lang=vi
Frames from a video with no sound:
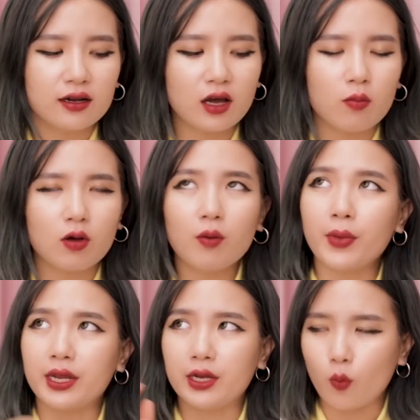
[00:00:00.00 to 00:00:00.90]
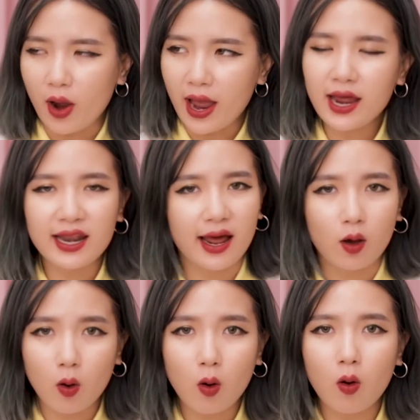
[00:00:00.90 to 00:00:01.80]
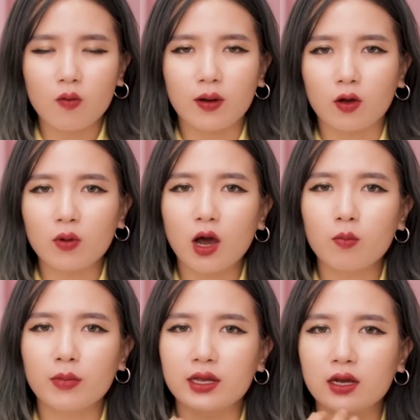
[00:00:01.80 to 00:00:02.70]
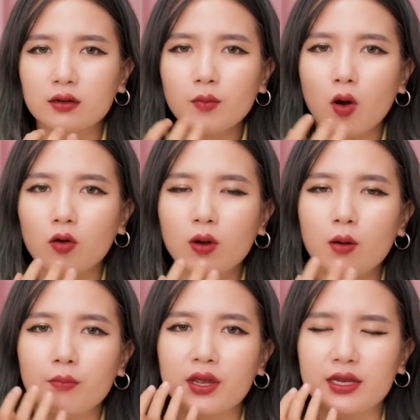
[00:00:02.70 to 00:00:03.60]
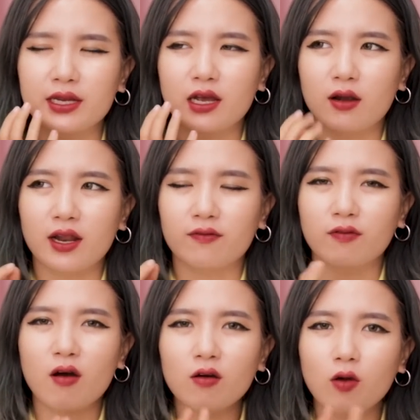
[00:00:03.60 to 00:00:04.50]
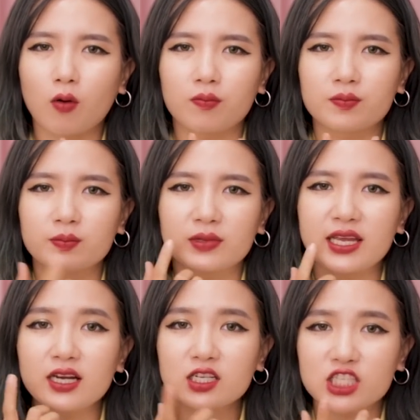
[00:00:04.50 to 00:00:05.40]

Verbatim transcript: nó không có bị quá là khô và cũng không bị cứng môi, cũng không bị gọi là vón cục cái chất